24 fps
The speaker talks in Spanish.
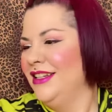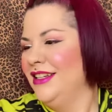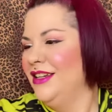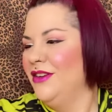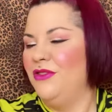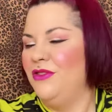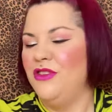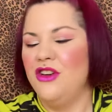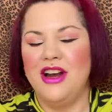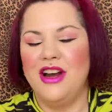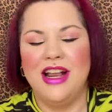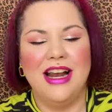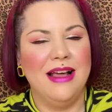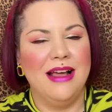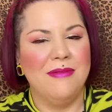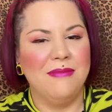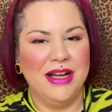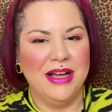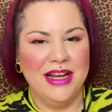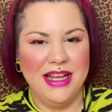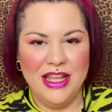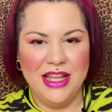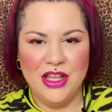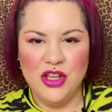floral
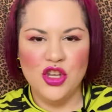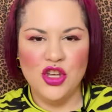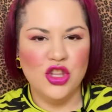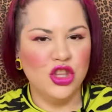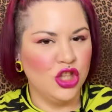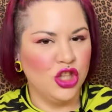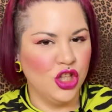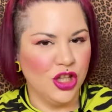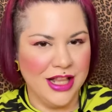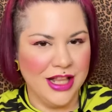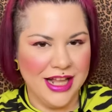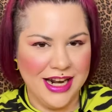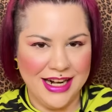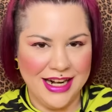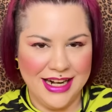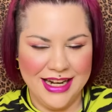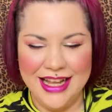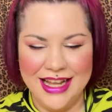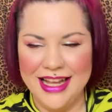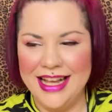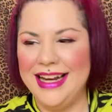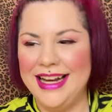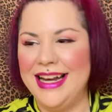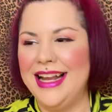amarillo en toda
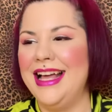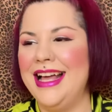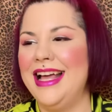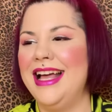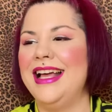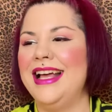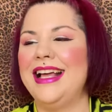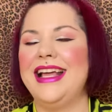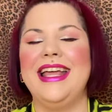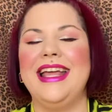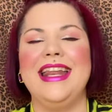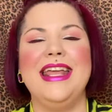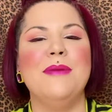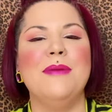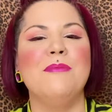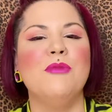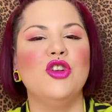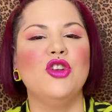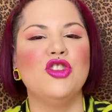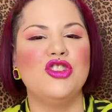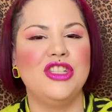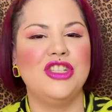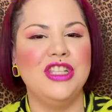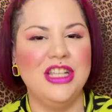regla,
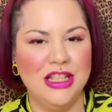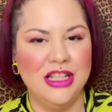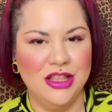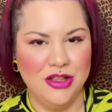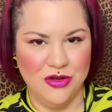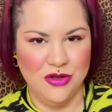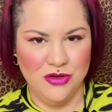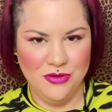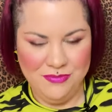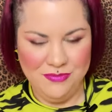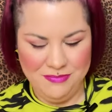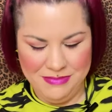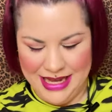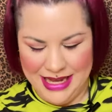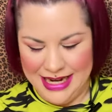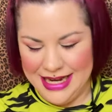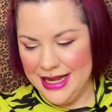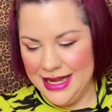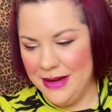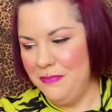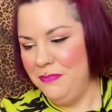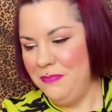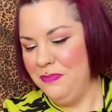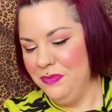cremosito,
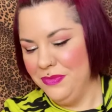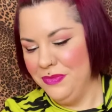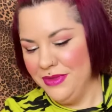¿vale?